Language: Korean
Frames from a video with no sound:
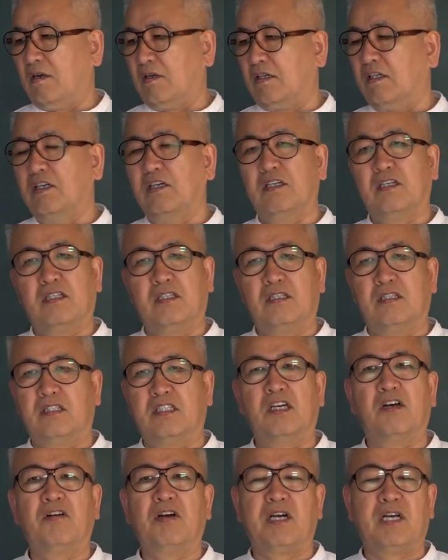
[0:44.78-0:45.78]
그거는
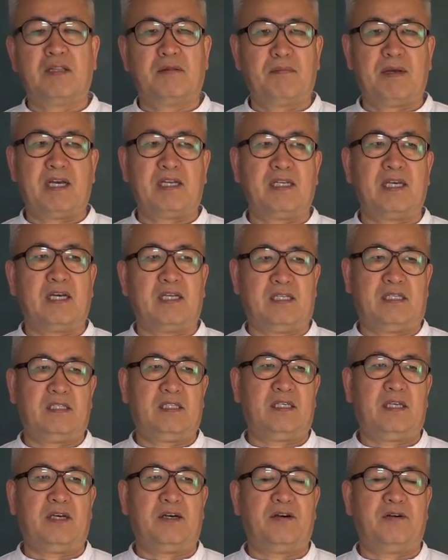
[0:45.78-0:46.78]
정확한 말이
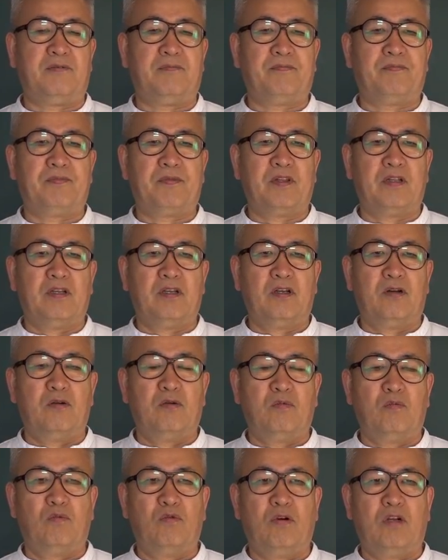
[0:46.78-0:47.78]
아니세요.
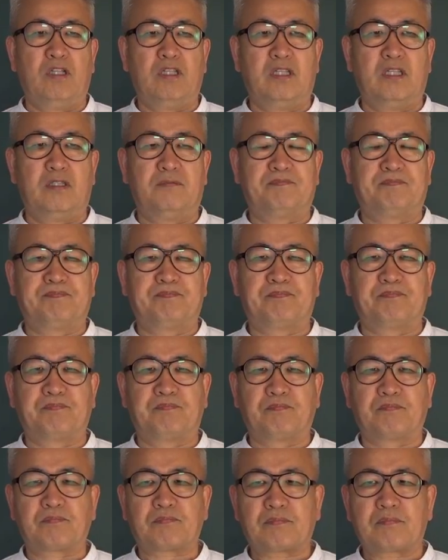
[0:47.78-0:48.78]
물론
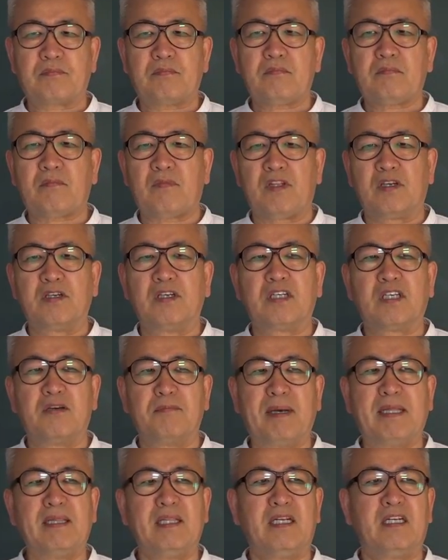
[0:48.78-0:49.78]
그렇게
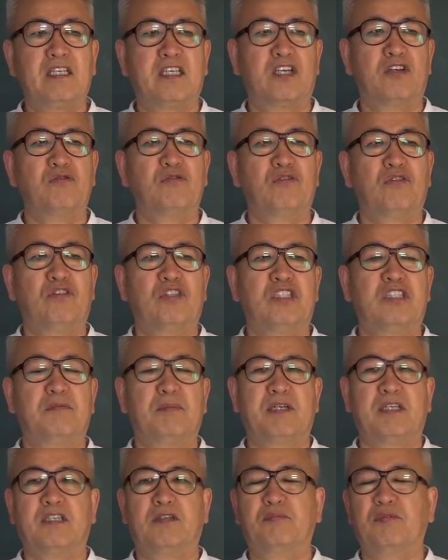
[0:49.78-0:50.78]
만나는 경우도
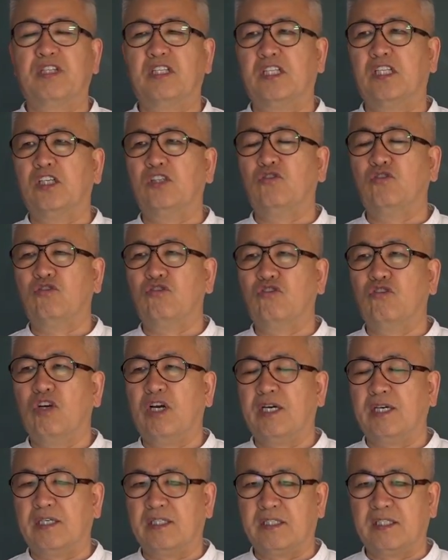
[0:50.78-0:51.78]
있지만, 그것보다 더
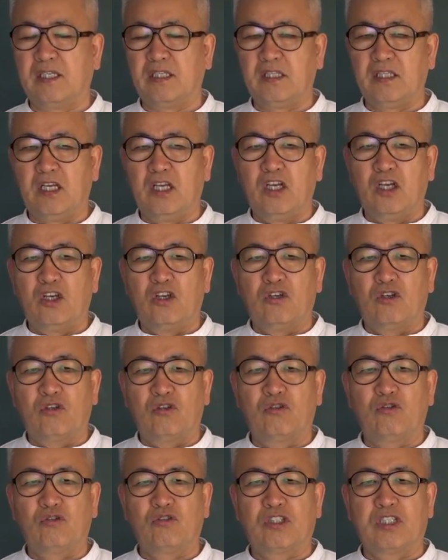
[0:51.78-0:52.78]
중요한 것은
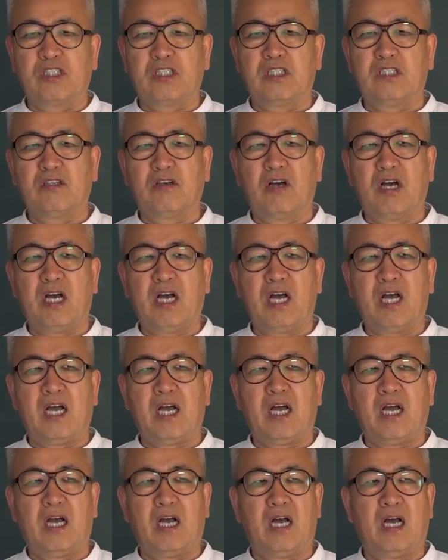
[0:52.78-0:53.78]

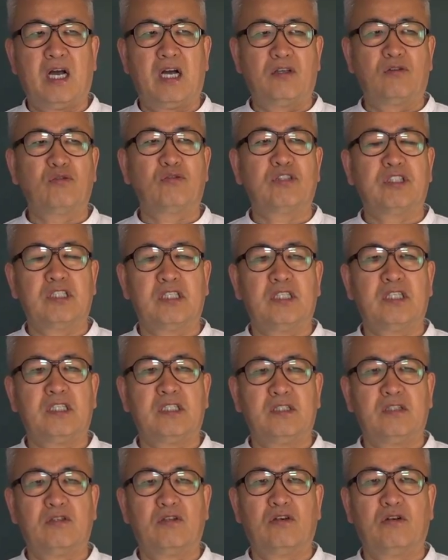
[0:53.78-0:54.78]

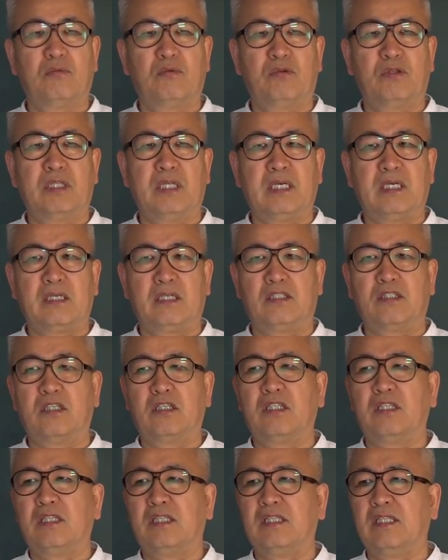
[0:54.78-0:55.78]
육신으로 본다는
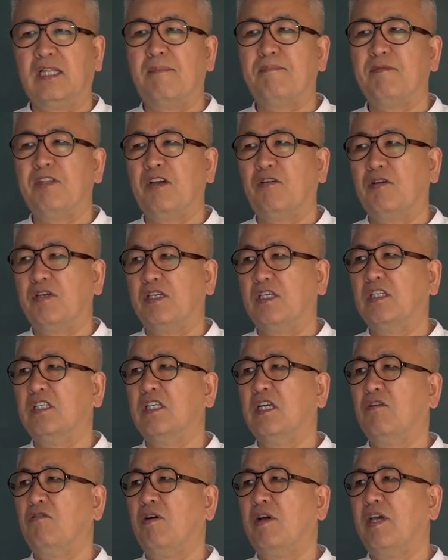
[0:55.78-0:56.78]
것은 남자와
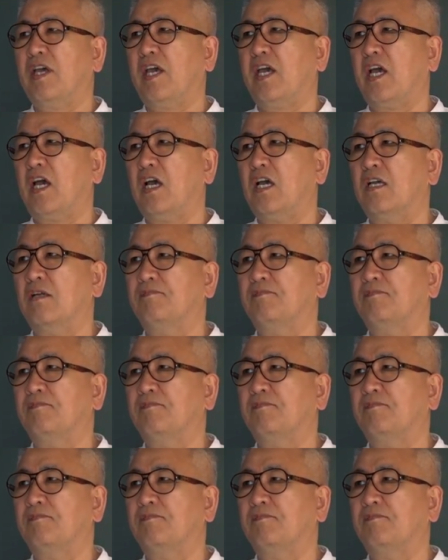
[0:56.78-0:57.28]
여자와의